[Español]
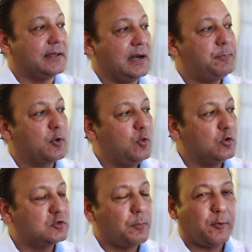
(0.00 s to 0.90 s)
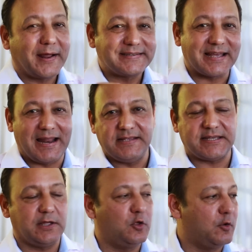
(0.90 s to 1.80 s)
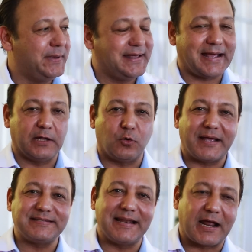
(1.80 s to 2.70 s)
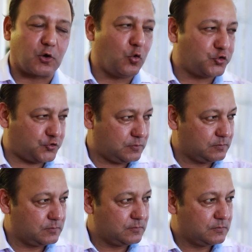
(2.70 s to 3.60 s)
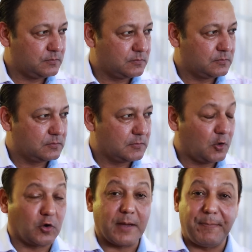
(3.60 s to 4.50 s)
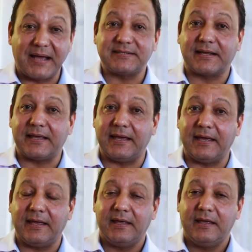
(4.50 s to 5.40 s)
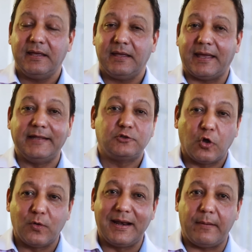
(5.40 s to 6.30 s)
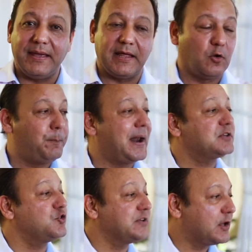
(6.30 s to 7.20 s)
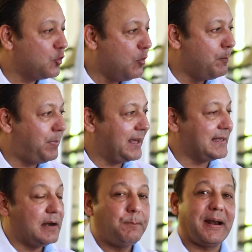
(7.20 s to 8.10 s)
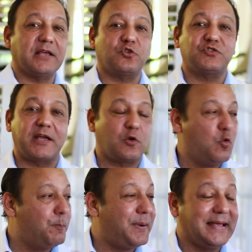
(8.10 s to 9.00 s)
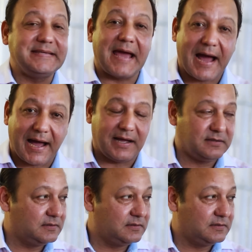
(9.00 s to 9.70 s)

el producto por excelencia de los dominicanos, que es el arroz. Lo que pasa que en todo en la vida los plazos se cumplen. y el plazo se cumple ya.